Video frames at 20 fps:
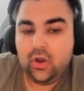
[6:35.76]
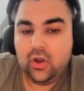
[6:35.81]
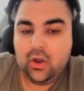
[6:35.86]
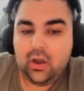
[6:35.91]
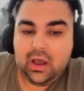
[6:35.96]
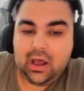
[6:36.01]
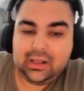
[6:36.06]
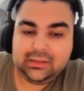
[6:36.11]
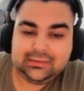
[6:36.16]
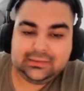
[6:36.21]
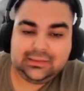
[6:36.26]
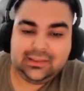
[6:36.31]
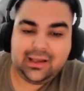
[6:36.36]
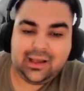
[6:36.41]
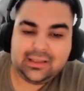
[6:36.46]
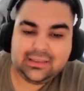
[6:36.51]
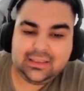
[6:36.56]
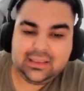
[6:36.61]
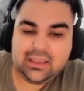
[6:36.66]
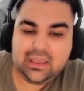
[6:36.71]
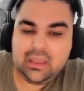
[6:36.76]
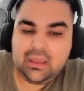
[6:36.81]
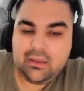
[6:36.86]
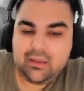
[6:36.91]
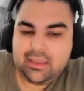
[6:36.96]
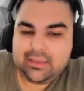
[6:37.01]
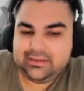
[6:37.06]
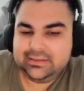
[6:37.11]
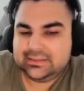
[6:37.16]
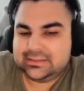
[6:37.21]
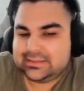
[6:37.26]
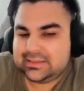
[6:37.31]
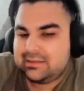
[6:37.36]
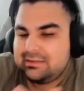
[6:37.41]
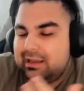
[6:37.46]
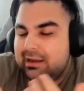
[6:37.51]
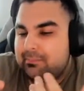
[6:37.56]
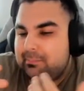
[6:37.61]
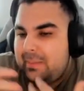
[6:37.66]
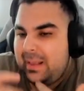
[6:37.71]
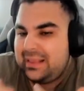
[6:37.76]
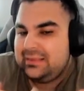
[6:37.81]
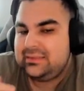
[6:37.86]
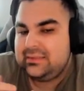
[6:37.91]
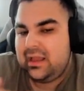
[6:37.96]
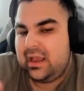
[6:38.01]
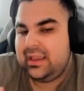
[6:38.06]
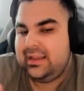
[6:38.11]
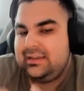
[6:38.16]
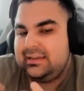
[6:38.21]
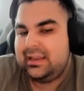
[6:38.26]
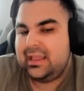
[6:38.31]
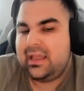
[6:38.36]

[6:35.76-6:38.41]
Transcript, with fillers: Hatta hani insanlar ben dahil ne